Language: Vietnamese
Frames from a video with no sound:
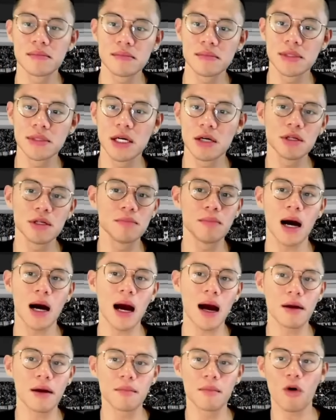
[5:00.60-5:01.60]
nếu như mà
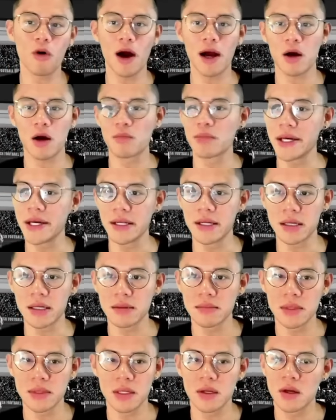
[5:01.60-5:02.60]
Harry Maguire không đi được.
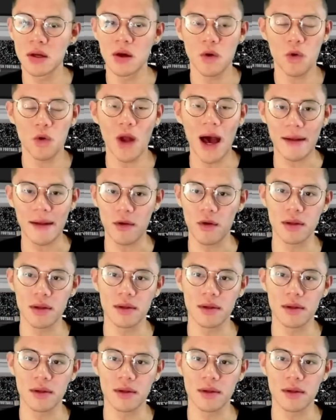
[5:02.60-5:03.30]
Loạn luôn.